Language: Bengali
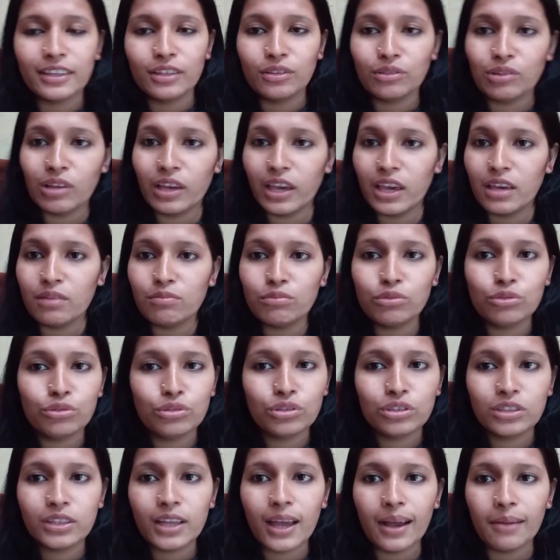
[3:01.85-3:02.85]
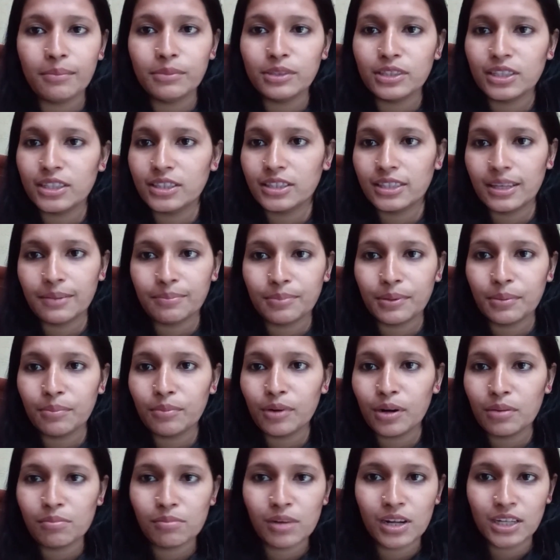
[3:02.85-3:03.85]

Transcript: কিন্তু এই মুহূর্তে আমি সেই সেপ্টেম্বর